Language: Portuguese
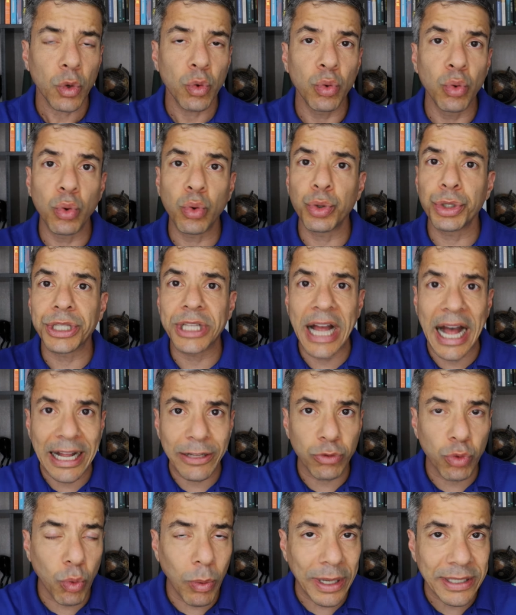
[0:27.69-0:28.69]
no
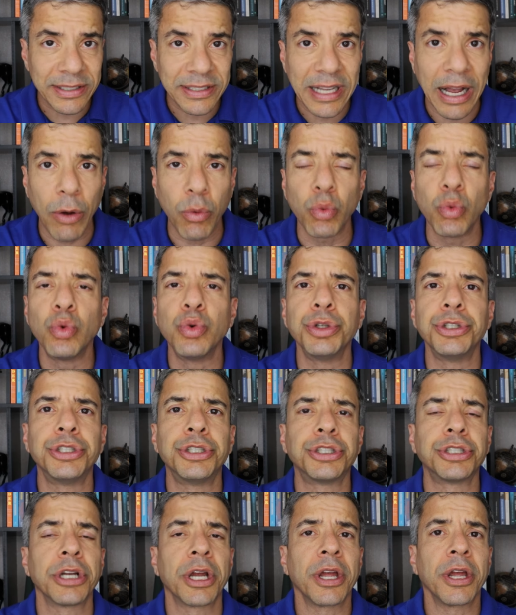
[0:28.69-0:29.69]
cuidado com a
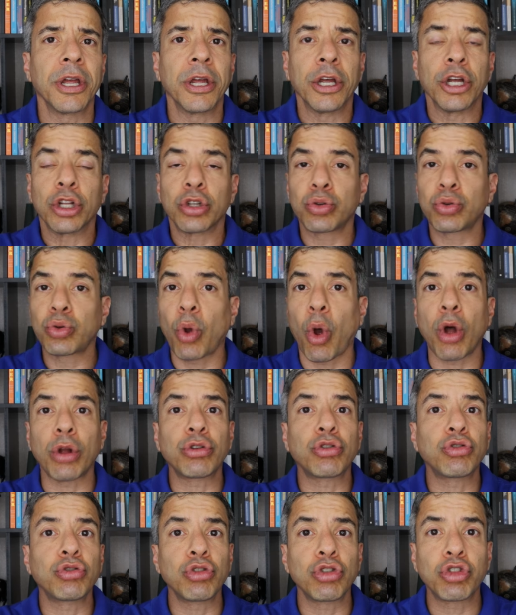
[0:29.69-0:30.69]
saúde,
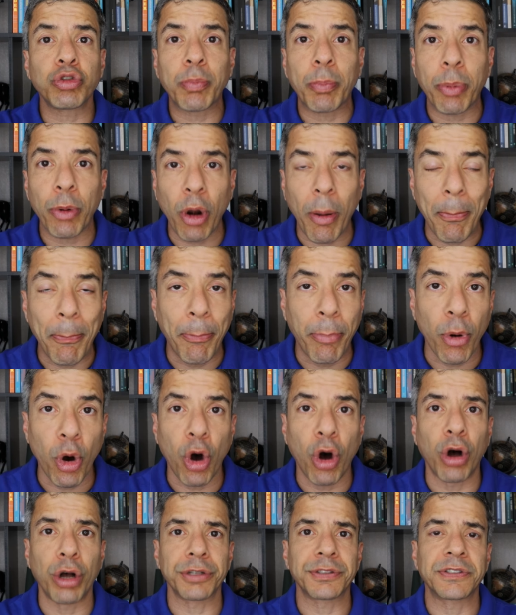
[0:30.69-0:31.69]
todos os
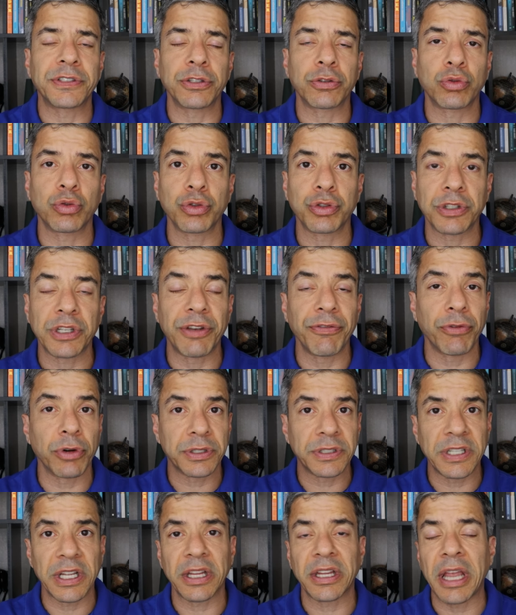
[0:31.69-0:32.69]
propósitos que
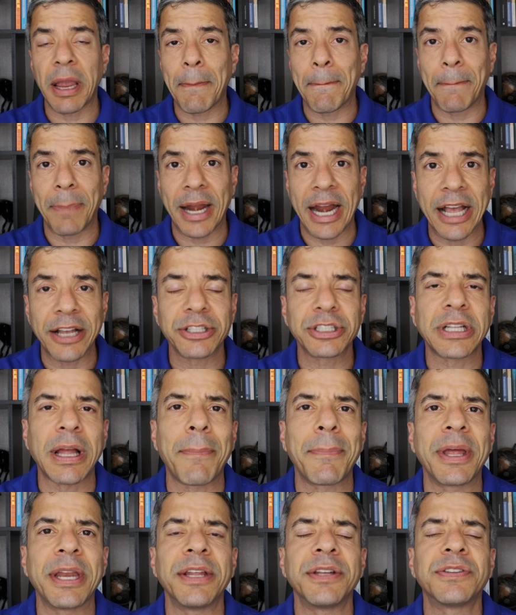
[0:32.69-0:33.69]
você tem
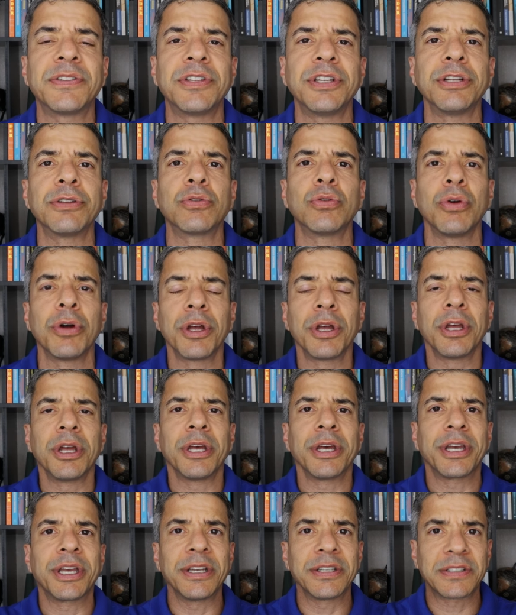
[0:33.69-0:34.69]
pré-estabelecido
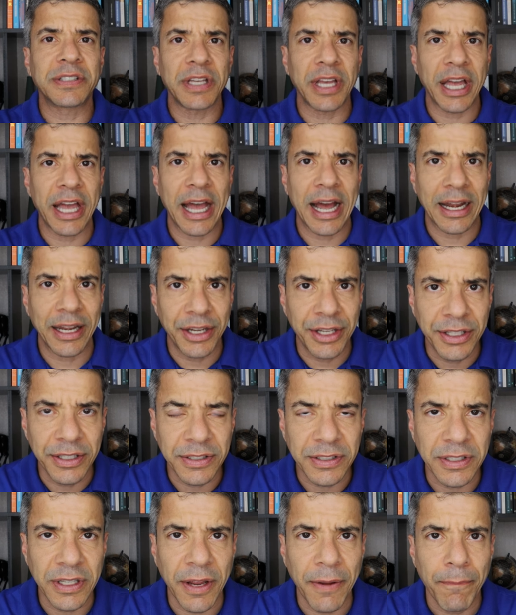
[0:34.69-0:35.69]
que se
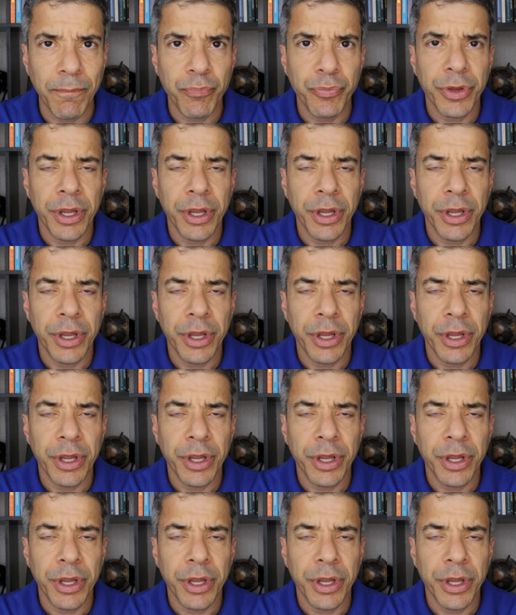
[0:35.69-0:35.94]
realizem,